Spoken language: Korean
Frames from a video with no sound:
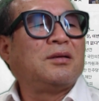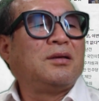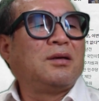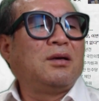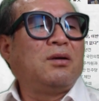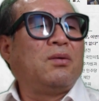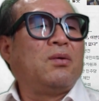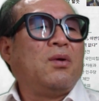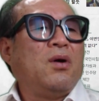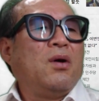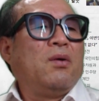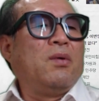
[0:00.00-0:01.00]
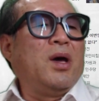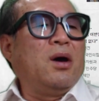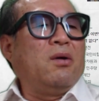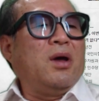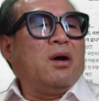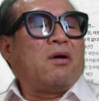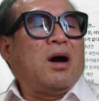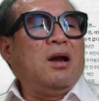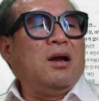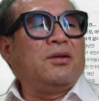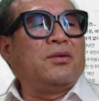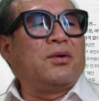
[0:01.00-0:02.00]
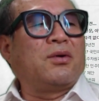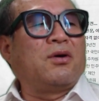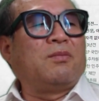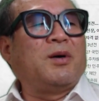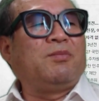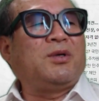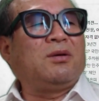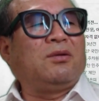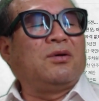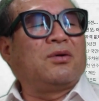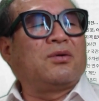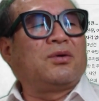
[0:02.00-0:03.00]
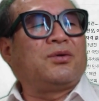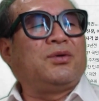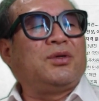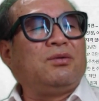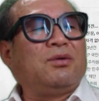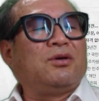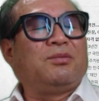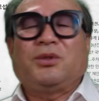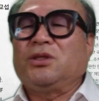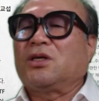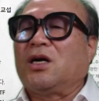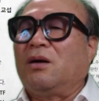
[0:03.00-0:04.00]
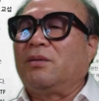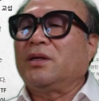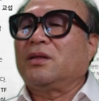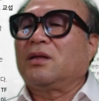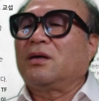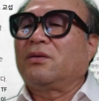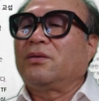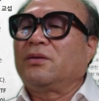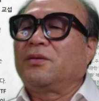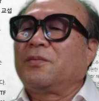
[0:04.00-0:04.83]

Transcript: 이거는 외고의 관례도 없고 법칙도 없고 귀진도 없이 까버렸다고.